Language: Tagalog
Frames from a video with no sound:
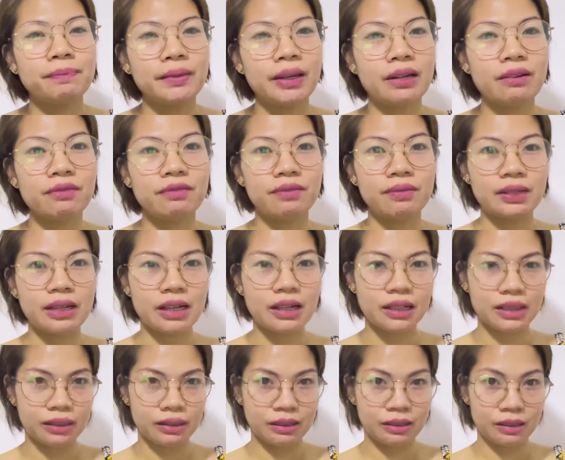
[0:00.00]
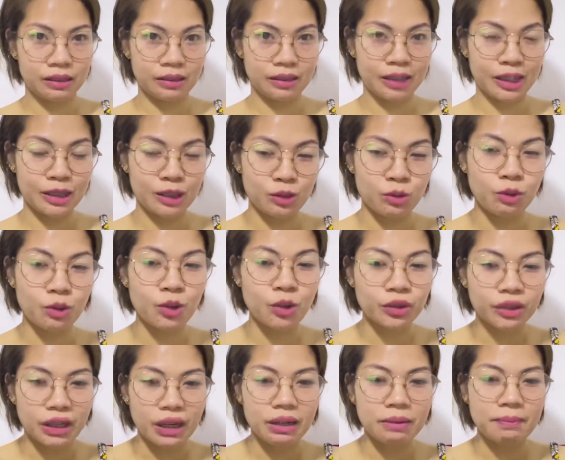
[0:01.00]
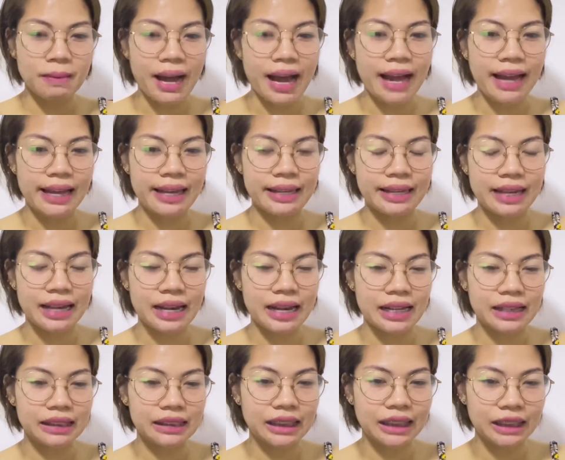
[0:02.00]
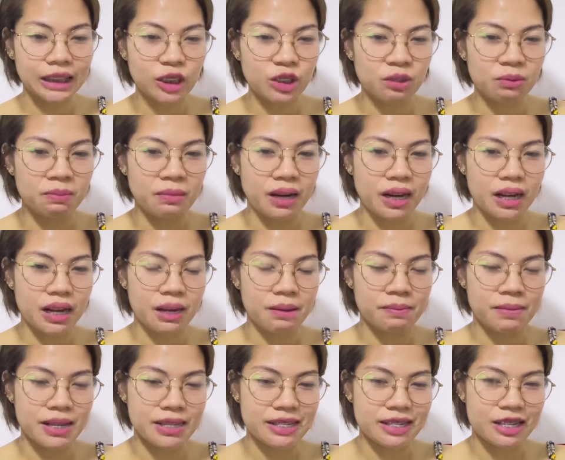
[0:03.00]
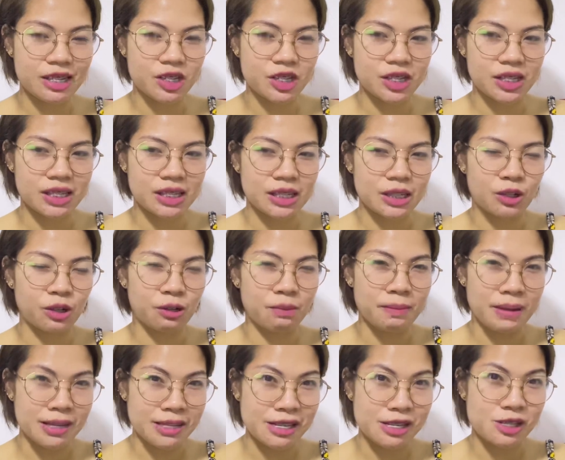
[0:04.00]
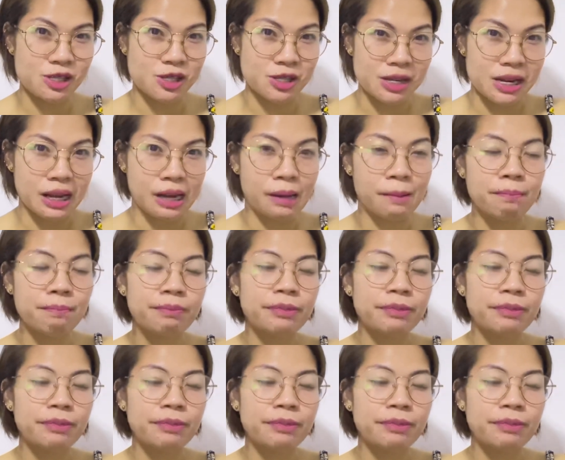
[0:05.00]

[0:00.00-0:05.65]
ng, ng sa sulok ng bahay niya, ang gano'n ng mga messages or message niya